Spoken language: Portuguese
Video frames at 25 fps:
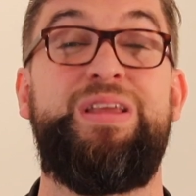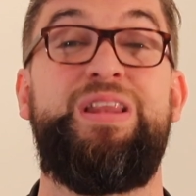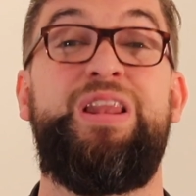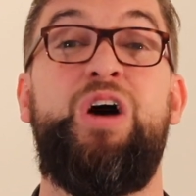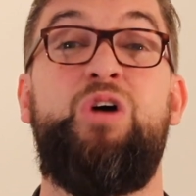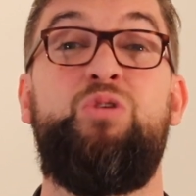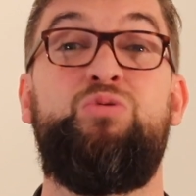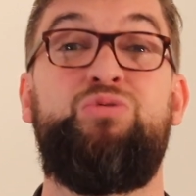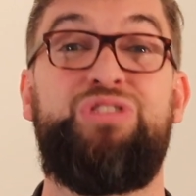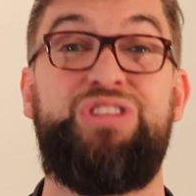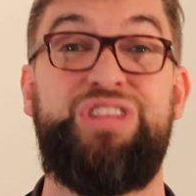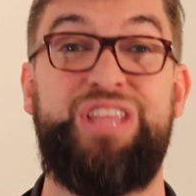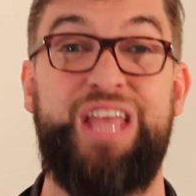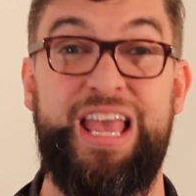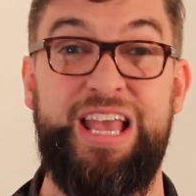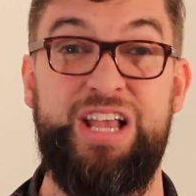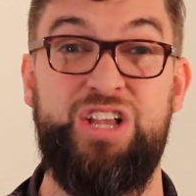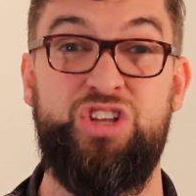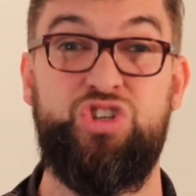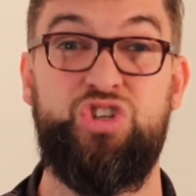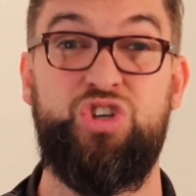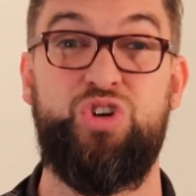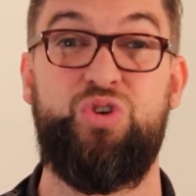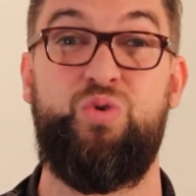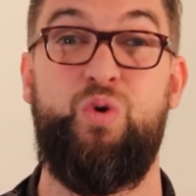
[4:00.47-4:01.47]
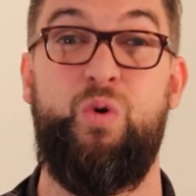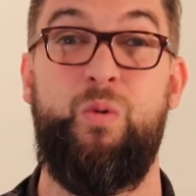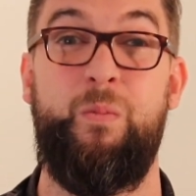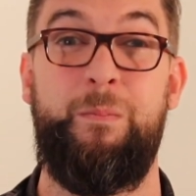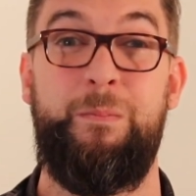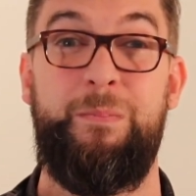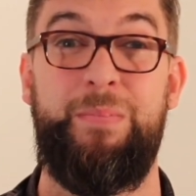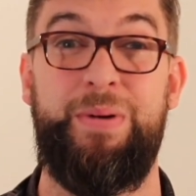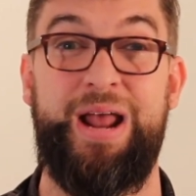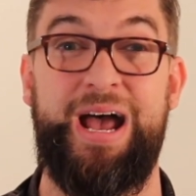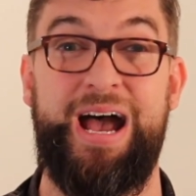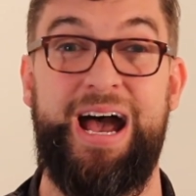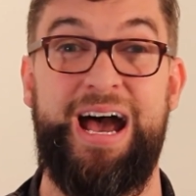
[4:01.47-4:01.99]
e não tente
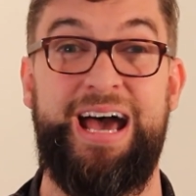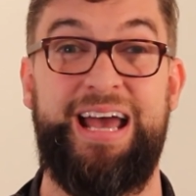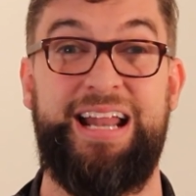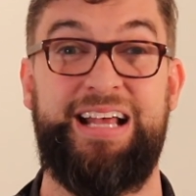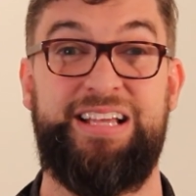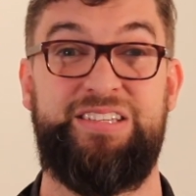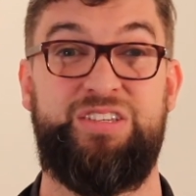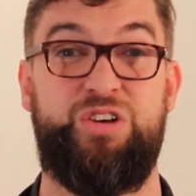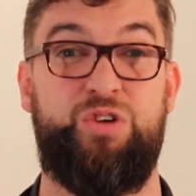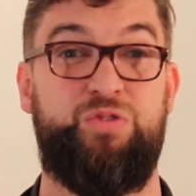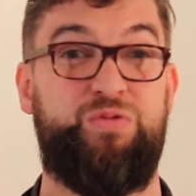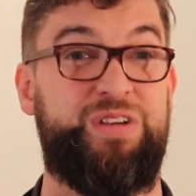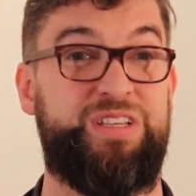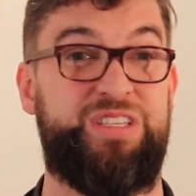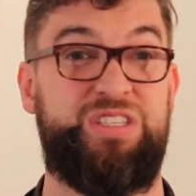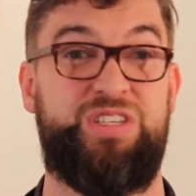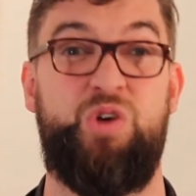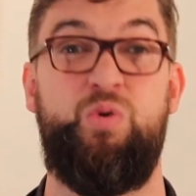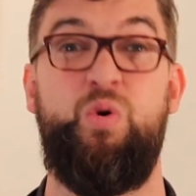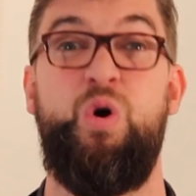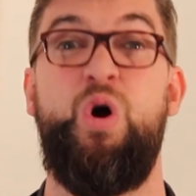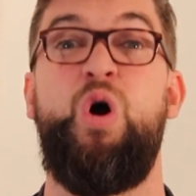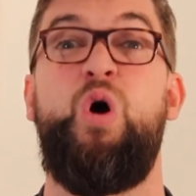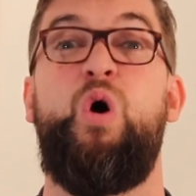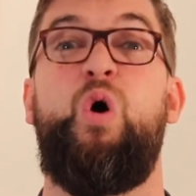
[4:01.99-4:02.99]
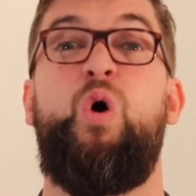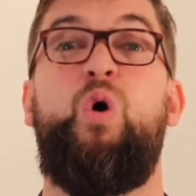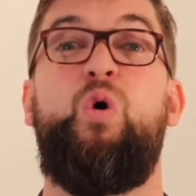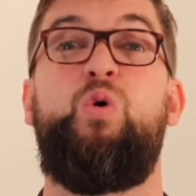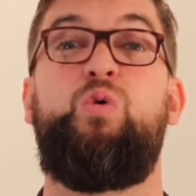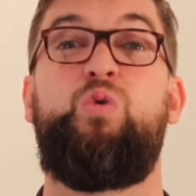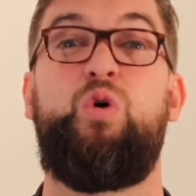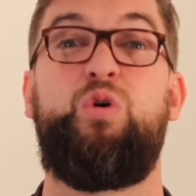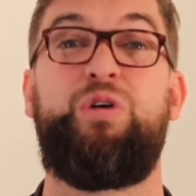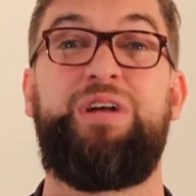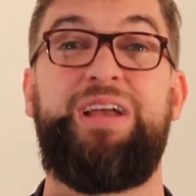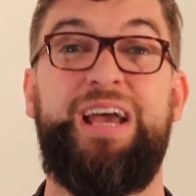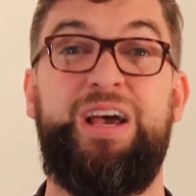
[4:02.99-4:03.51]
comprar a salvação ou
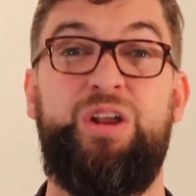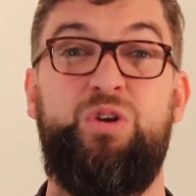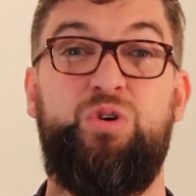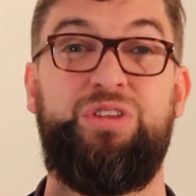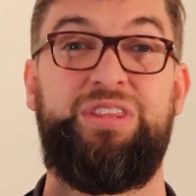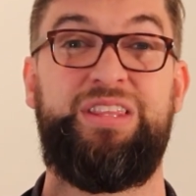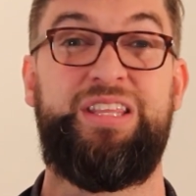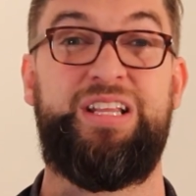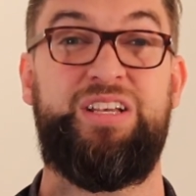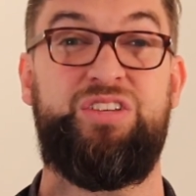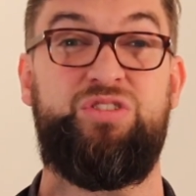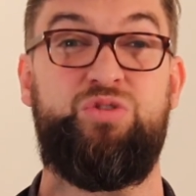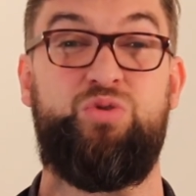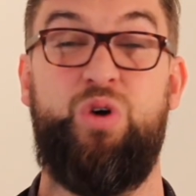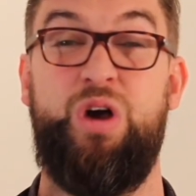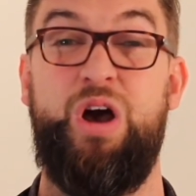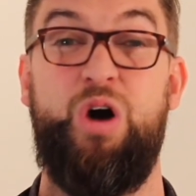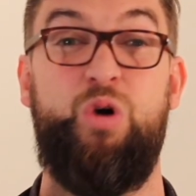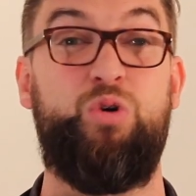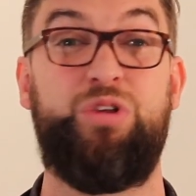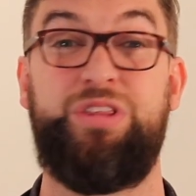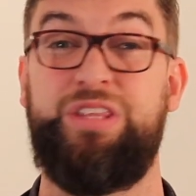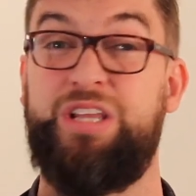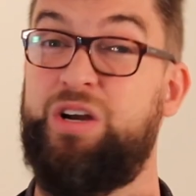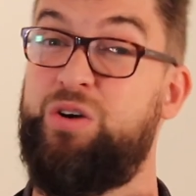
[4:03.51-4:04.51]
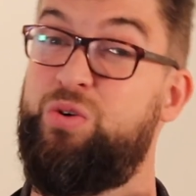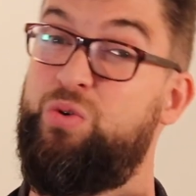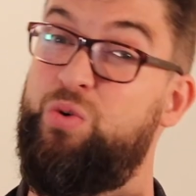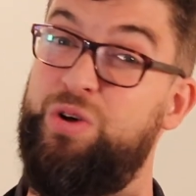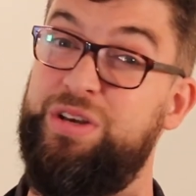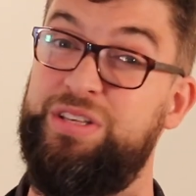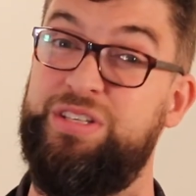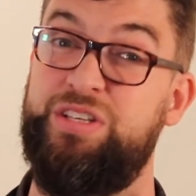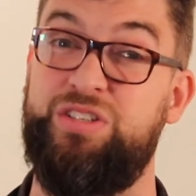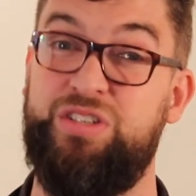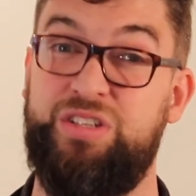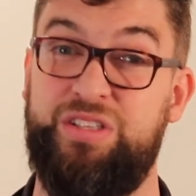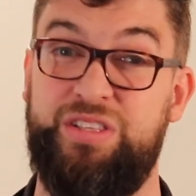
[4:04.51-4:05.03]
qualquer outra, outra
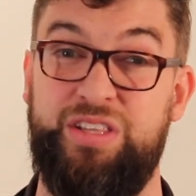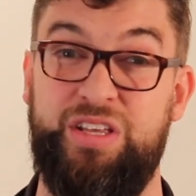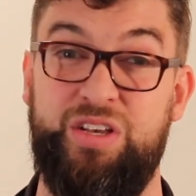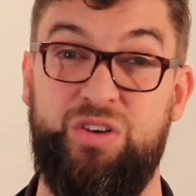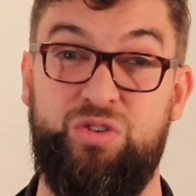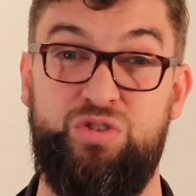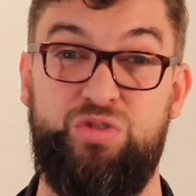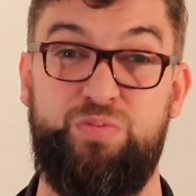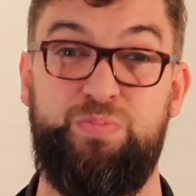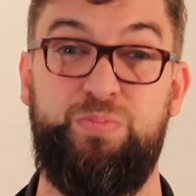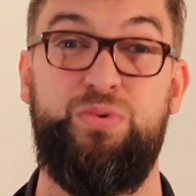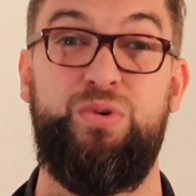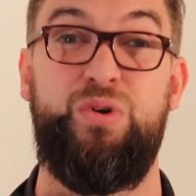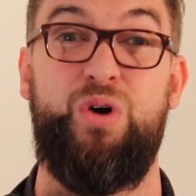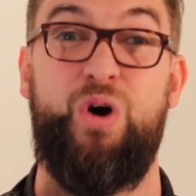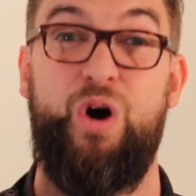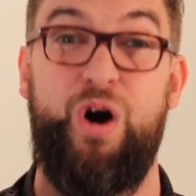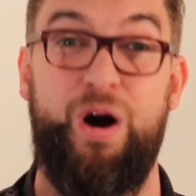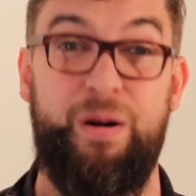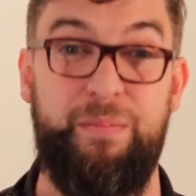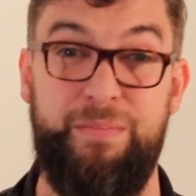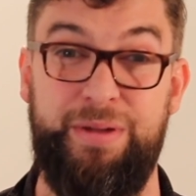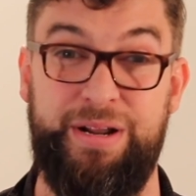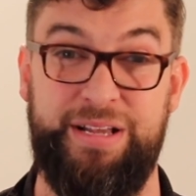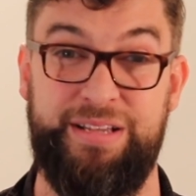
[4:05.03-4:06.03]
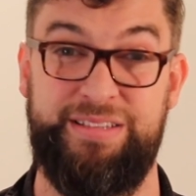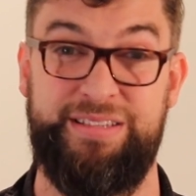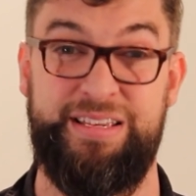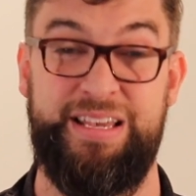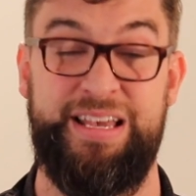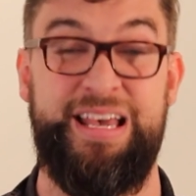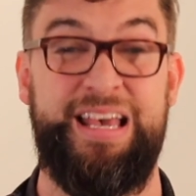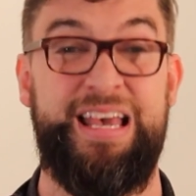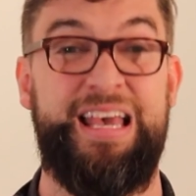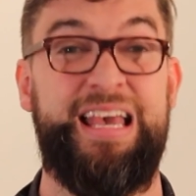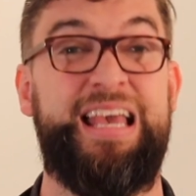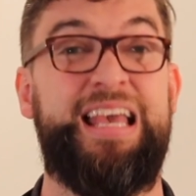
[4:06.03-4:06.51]
coisa de Deus por obras.